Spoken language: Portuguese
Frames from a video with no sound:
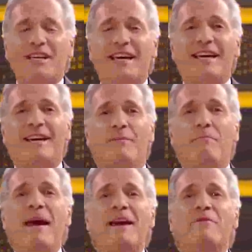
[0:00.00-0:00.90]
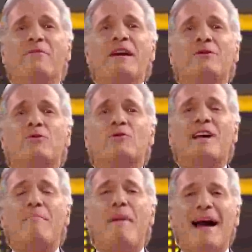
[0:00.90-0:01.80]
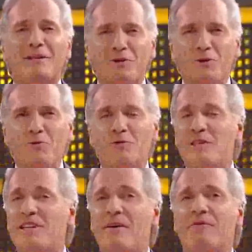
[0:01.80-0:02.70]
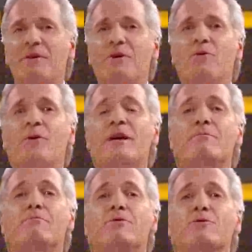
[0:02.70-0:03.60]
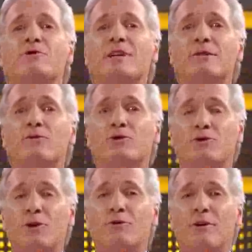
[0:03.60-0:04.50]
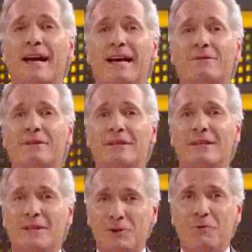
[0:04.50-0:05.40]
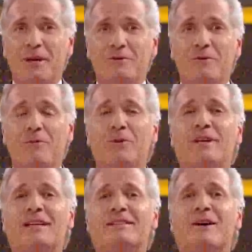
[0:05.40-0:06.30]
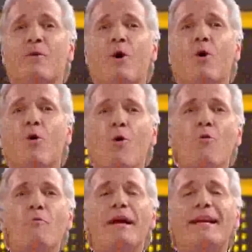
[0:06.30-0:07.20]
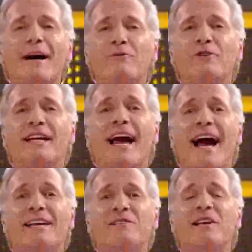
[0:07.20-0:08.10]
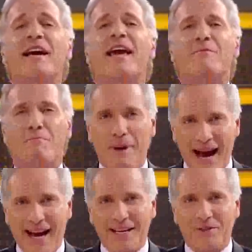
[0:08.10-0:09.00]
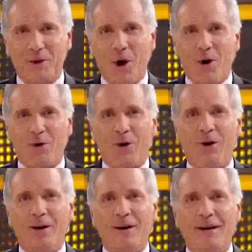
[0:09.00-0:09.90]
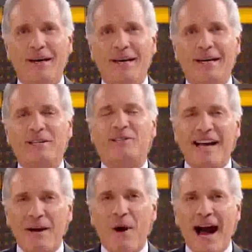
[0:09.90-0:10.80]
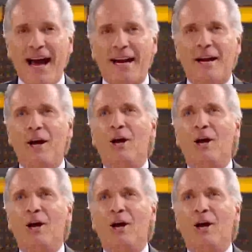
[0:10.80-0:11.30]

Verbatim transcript: noite! Bem-vindos a mais um desafio em busca do sonho dourado. Isso mesmo, porque são um milhão de reais em barras de ouro. Está no ar!